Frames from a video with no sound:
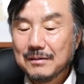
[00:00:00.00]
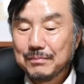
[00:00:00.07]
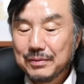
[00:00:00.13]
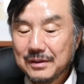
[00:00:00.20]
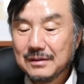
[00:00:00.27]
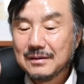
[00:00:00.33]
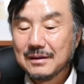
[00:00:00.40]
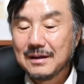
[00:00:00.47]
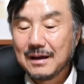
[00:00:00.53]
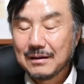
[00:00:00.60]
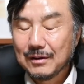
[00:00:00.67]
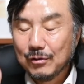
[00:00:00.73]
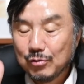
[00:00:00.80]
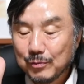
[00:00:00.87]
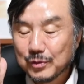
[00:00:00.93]
프린트를
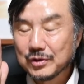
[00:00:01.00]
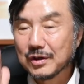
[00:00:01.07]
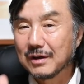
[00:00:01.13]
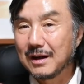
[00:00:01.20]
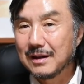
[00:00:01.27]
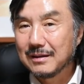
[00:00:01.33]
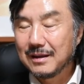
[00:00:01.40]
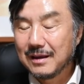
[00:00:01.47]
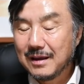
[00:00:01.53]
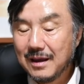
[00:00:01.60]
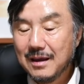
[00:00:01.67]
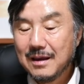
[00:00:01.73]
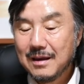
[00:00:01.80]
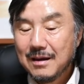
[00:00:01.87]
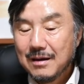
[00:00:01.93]
하거나 후보정을 할
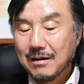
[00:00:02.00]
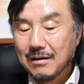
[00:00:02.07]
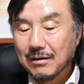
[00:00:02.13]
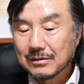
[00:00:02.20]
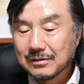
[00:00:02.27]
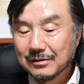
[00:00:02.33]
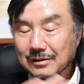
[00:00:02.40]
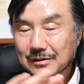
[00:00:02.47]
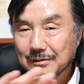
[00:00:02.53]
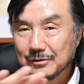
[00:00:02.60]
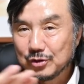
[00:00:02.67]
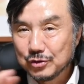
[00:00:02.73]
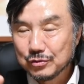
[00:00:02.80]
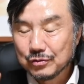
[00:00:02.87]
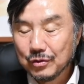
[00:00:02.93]
때에 어떤 거는
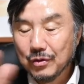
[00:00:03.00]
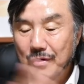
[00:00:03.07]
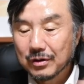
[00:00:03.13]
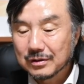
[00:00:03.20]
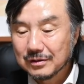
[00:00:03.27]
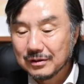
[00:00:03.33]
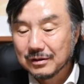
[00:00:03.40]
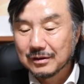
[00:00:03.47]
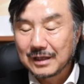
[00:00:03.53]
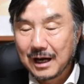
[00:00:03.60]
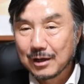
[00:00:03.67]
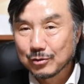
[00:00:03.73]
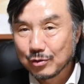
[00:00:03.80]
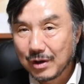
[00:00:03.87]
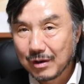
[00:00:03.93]
지우고 어떤 거는
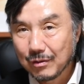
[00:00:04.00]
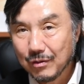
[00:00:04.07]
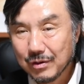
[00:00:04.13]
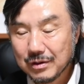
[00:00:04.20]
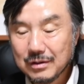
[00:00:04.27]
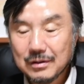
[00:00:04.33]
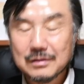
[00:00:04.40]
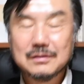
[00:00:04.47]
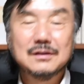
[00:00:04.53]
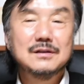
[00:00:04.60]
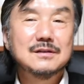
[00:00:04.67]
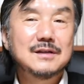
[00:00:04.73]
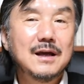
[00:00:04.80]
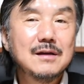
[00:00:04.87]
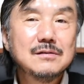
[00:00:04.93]
강조하고, 이런
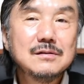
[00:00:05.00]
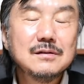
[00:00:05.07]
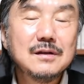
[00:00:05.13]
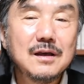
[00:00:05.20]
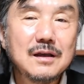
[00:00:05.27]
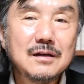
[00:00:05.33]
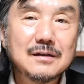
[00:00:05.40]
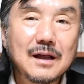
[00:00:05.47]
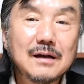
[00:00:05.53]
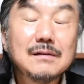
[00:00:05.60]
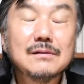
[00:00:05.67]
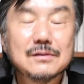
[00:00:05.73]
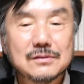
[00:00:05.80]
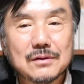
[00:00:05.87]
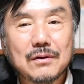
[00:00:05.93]
것들이 자연스럽게
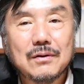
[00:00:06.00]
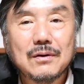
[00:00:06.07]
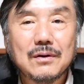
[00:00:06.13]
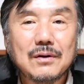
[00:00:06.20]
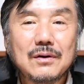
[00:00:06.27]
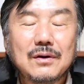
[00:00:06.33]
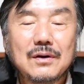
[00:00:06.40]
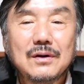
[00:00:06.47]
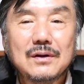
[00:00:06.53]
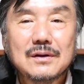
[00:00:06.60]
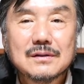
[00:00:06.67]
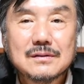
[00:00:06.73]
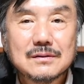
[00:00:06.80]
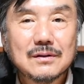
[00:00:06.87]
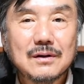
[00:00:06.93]
일어나는 거죠.
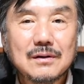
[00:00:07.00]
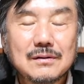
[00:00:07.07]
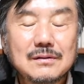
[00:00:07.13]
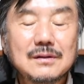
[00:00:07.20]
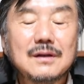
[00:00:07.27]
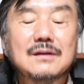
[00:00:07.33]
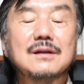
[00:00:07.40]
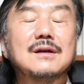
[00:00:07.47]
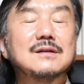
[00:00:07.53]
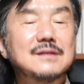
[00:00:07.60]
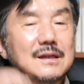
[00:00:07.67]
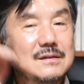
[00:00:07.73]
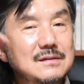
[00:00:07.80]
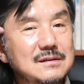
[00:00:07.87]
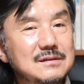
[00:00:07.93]
그죠? 그러니까
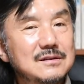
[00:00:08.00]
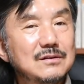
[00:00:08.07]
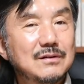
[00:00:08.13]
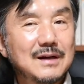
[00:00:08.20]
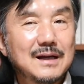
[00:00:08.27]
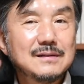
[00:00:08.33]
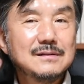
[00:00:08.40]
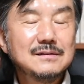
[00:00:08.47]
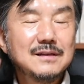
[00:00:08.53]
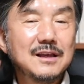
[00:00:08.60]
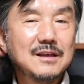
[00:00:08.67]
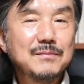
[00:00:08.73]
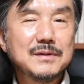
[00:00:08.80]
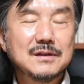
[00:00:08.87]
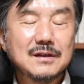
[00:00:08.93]
사진을 찍으러 갔을 때
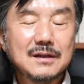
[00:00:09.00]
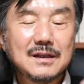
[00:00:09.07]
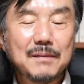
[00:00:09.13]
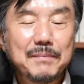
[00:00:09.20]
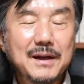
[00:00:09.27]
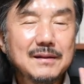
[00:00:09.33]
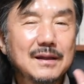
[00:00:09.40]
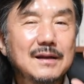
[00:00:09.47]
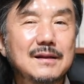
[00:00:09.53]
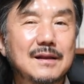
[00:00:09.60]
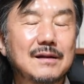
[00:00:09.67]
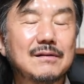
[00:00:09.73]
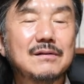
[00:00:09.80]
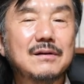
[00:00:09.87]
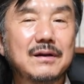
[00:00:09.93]
이미 그게 다 판단이
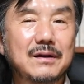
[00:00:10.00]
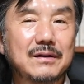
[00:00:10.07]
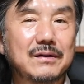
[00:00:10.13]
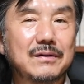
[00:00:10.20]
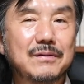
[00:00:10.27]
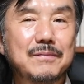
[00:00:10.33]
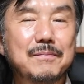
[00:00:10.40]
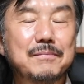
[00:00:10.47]
되는 거예요.